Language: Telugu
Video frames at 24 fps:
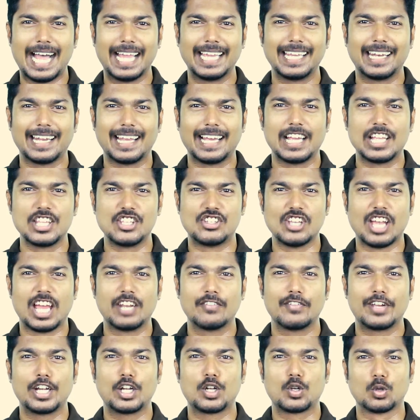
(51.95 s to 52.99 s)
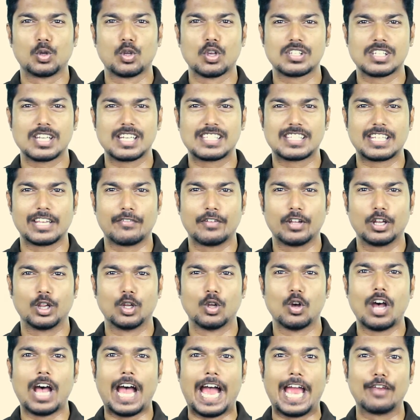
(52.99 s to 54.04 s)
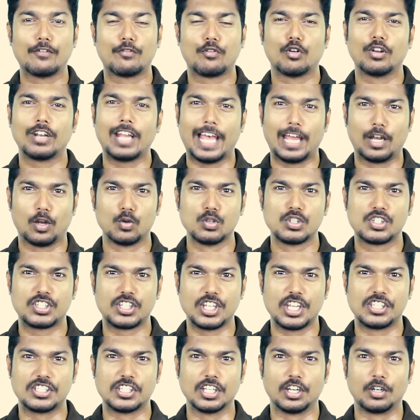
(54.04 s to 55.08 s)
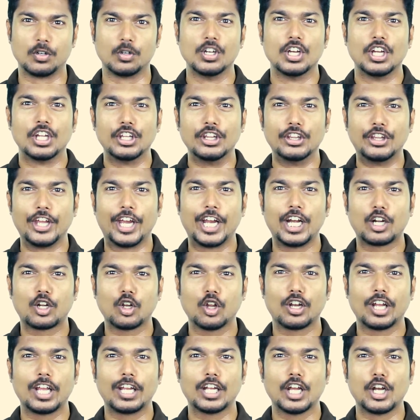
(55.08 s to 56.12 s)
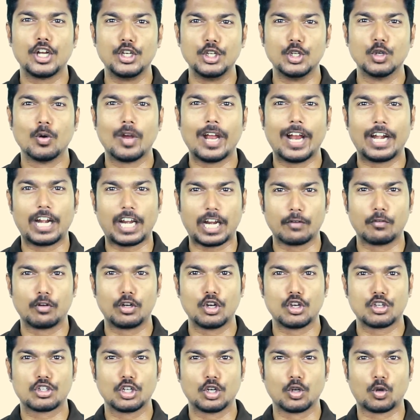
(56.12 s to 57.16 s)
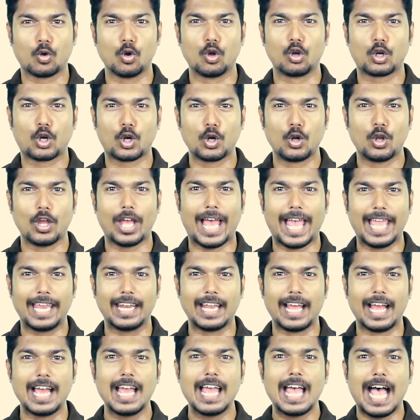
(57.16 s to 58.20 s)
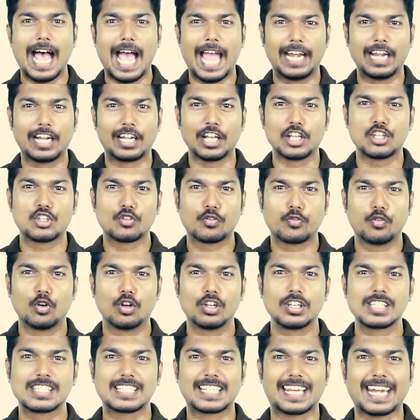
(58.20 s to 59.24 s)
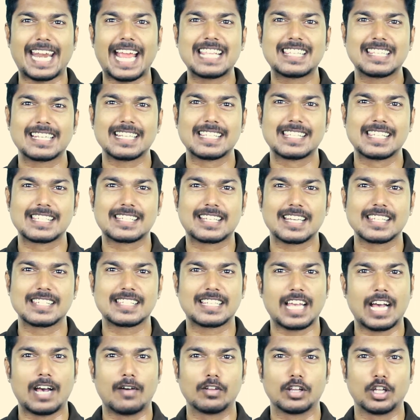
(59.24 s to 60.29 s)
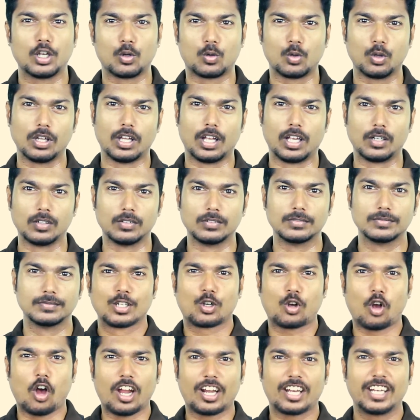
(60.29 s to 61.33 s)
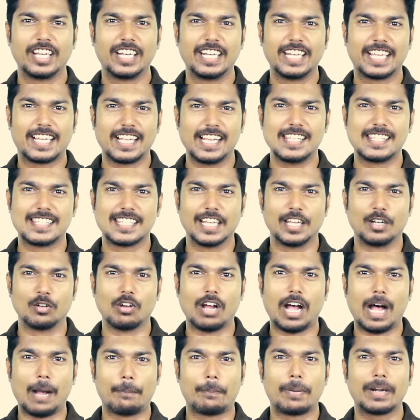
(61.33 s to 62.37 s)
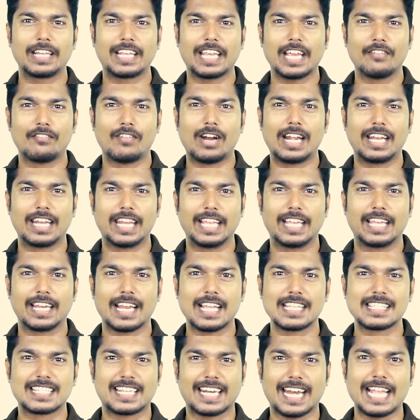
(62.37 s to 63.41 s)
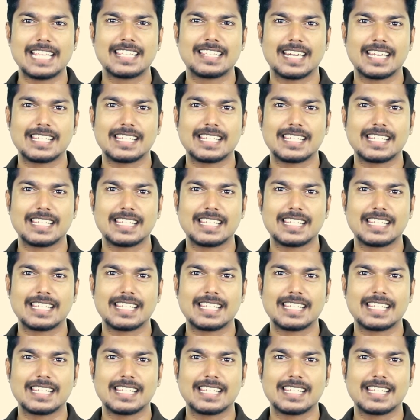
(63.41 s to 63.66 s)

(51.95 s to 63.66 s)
ఆయన జనవరి టూ థౌజండ్ సెవెన్లో ఐఫోన్ అనౌన్స్ చేశారు దేంట్లోనైనా న్యూ అండ్ రెవల్యూషన్ కోరుకుండే ఆయన ఆయన టచ్ ఫోన్ స్క్రాచ్ రెసిస్టెన్స్ కావాలనుకున్నారు కార్నింగ్ని కలిశారు అప్పటికే వాళ్ళ దగ్గర స్క్రాచ్